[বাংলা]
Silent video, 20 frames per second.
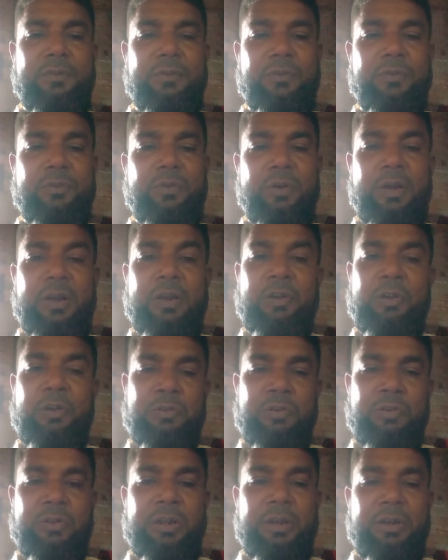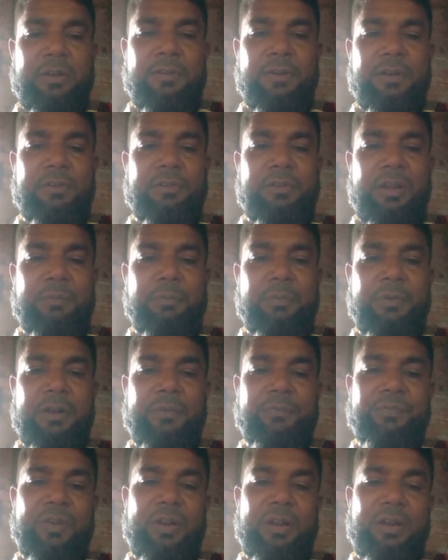চোখের নজর ঠিক করেন তারপরে
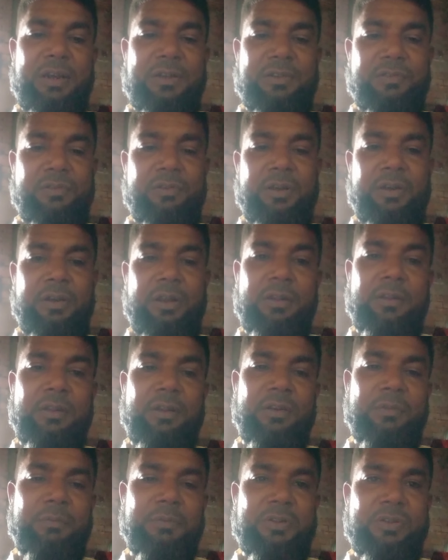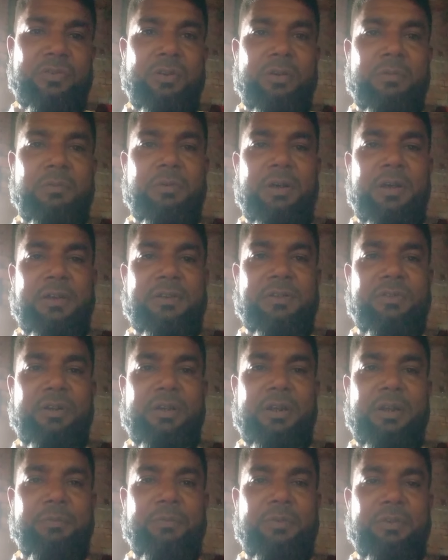আপনারা কাজ করেন আল্লাহর রহমতে সর্বকাজে
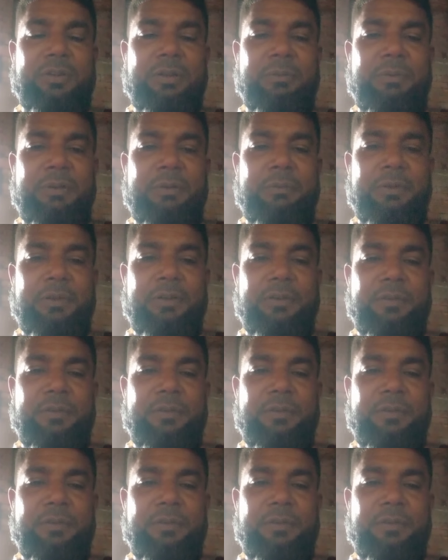জয়লাভ করতে পারবেন